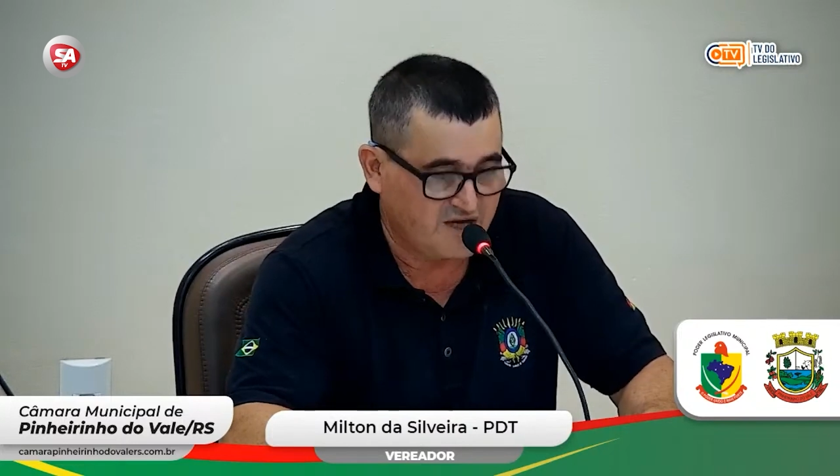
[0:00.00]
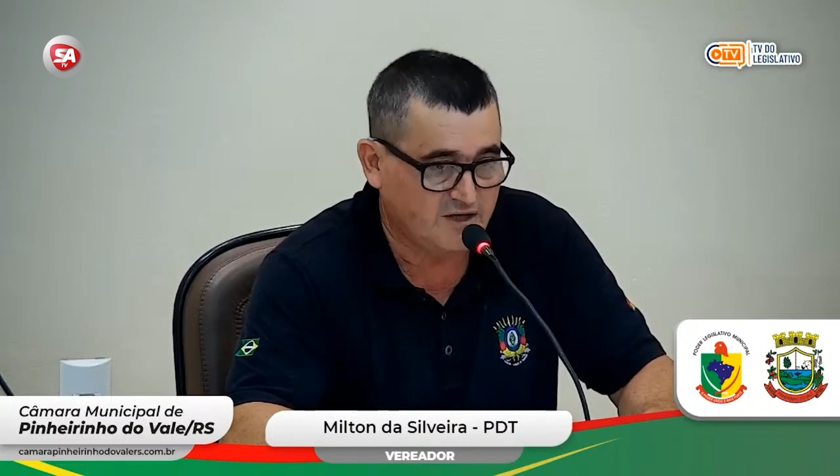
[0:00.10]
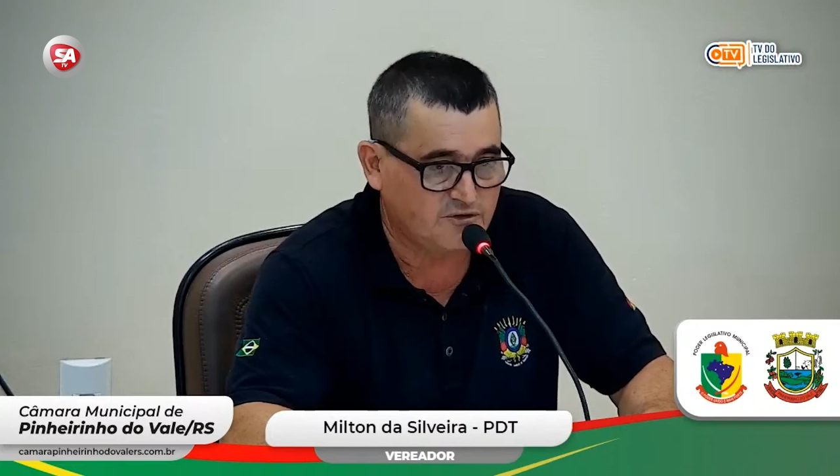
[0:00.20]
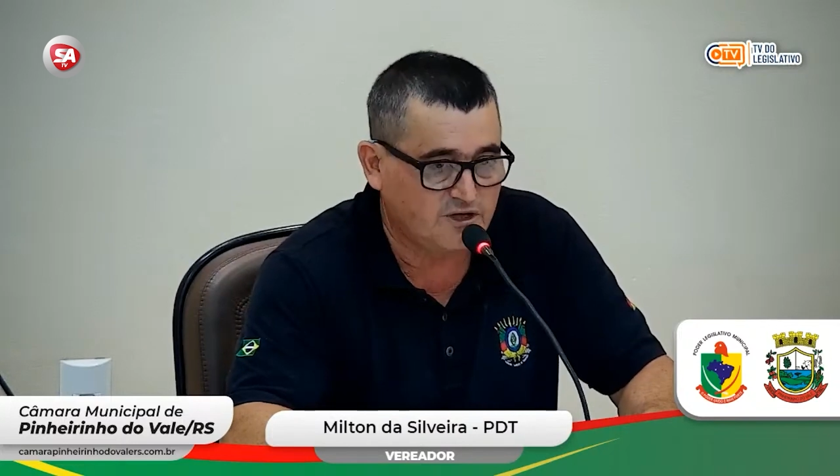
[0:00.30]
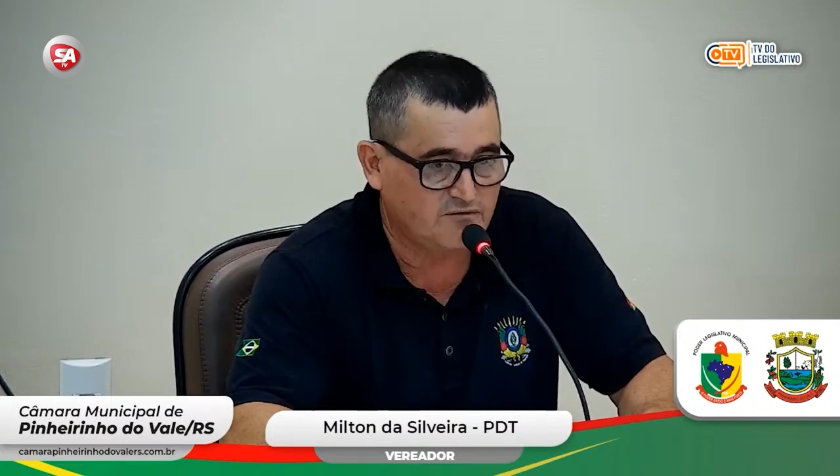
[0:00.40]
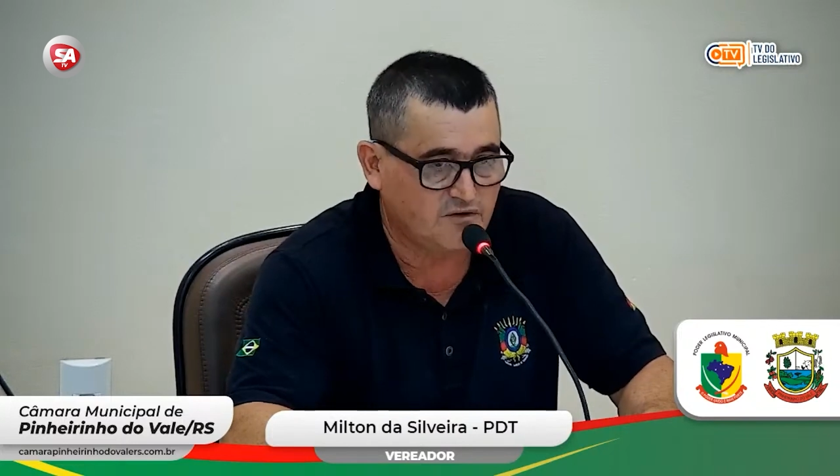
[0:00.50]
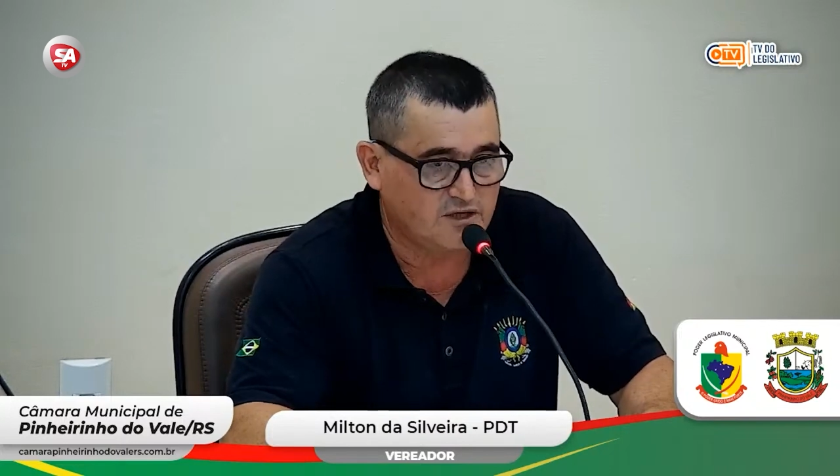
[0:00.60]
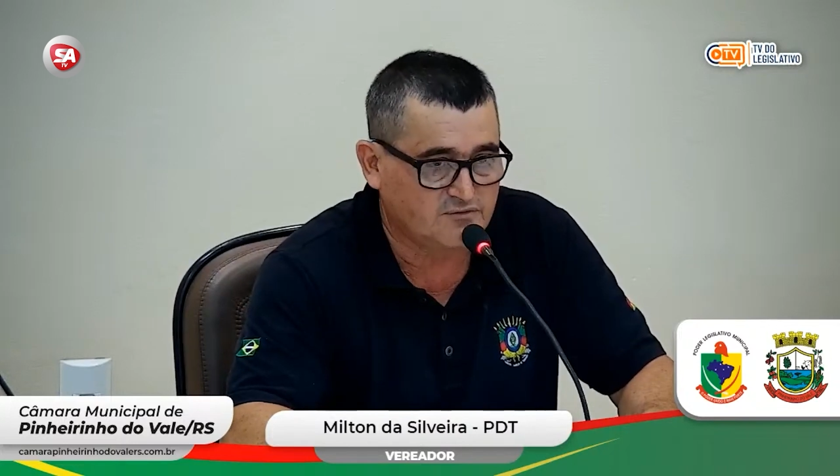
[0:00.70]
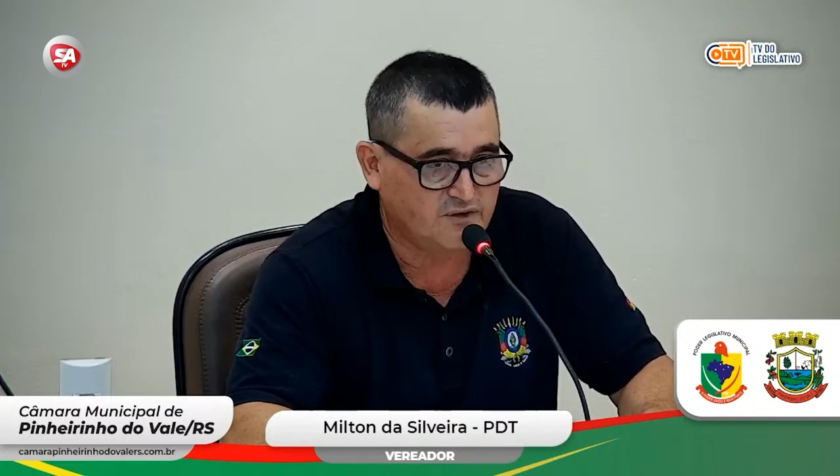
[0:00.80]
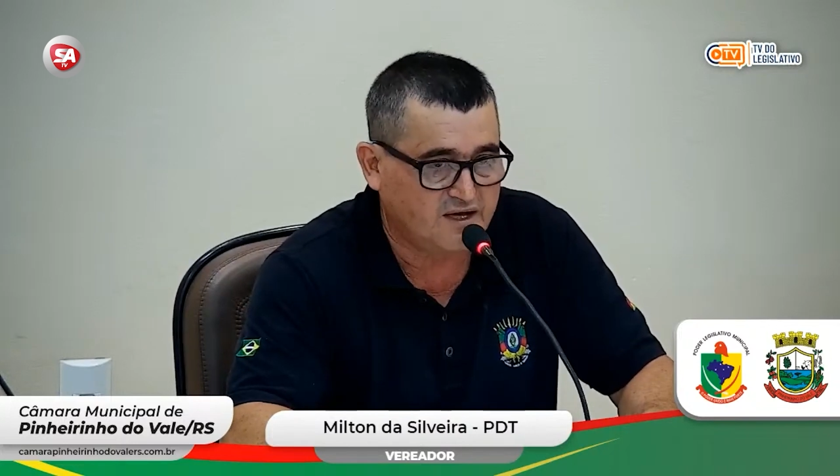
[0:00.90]
A vereadora,
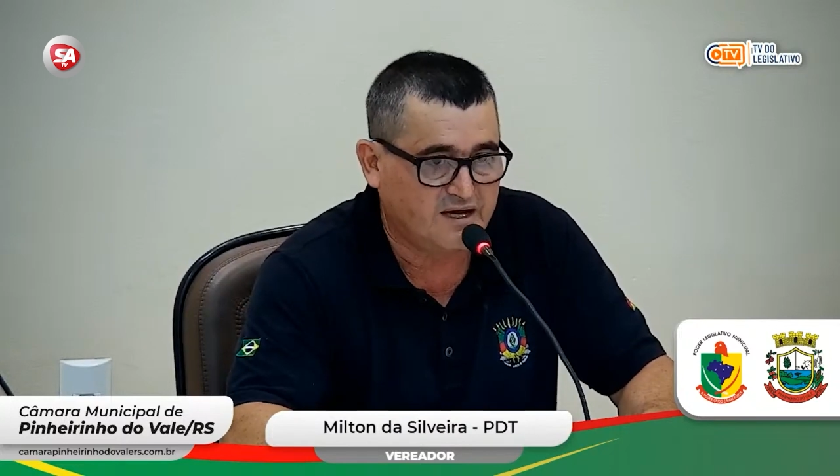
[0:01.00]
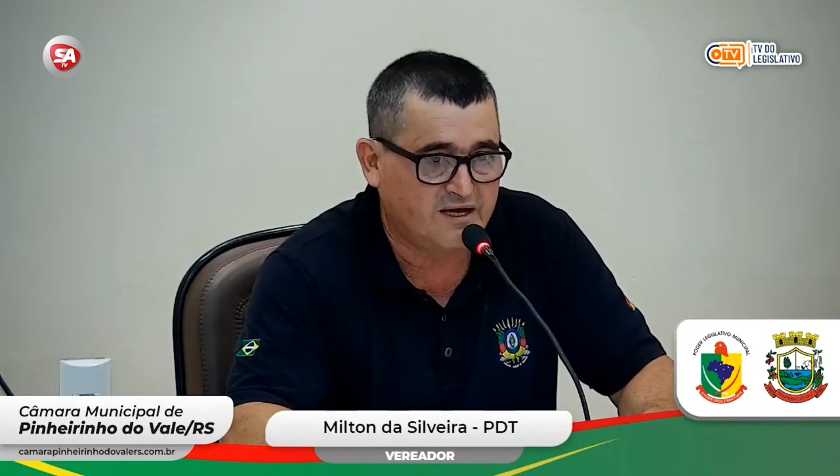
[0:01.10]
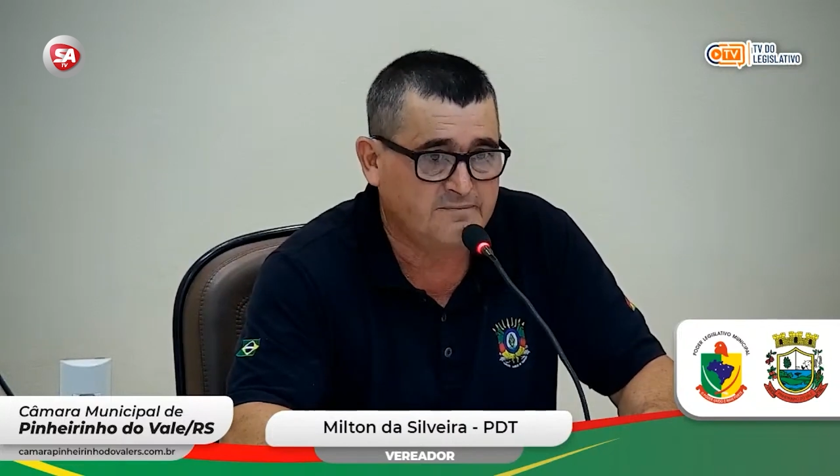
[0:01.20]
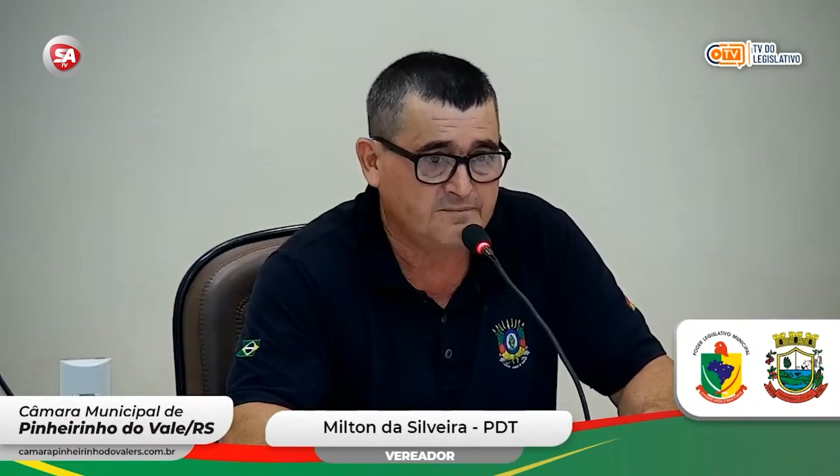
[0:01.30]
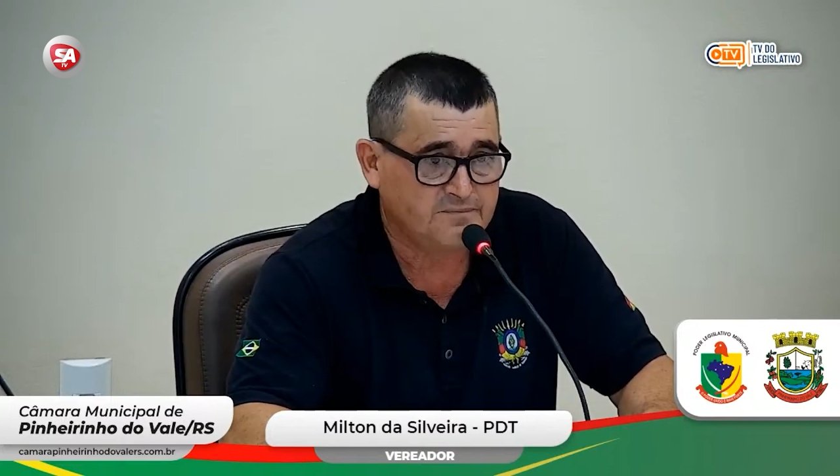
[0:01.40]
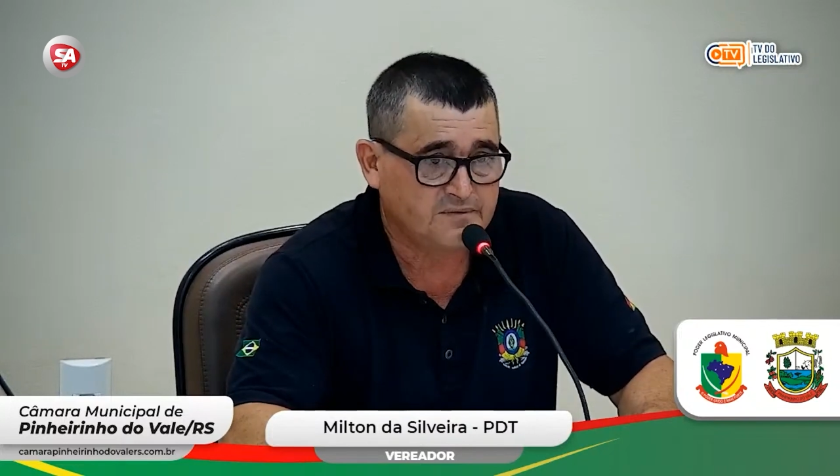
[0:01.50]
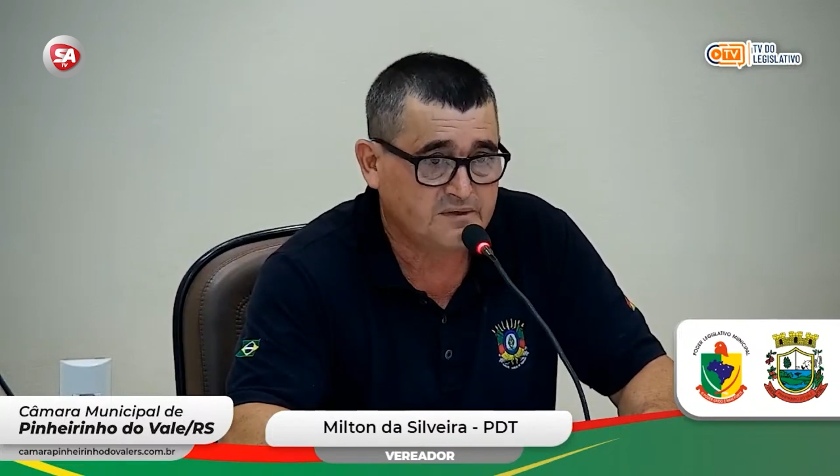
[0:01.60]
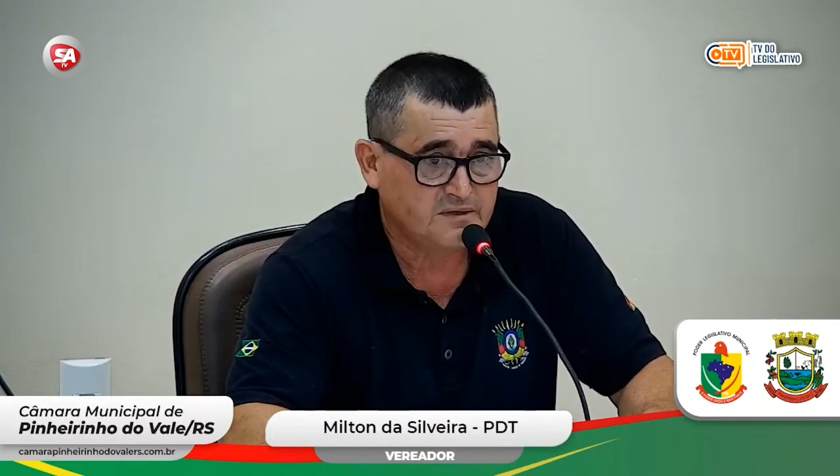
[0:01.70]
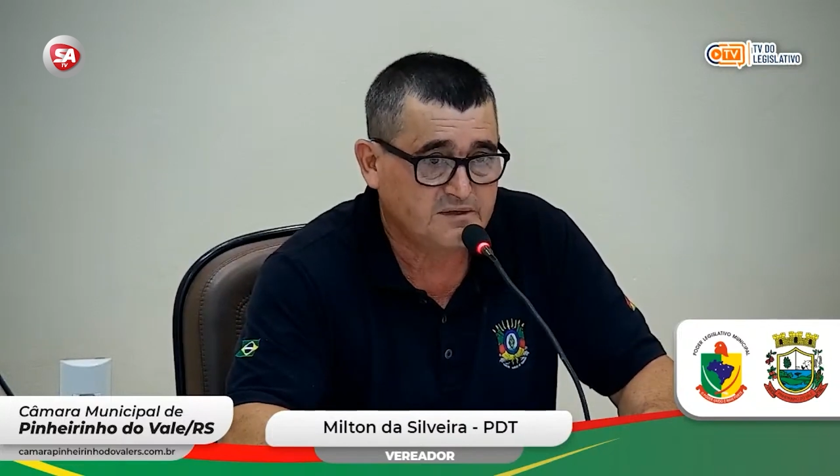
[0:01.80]
eu volto a falar,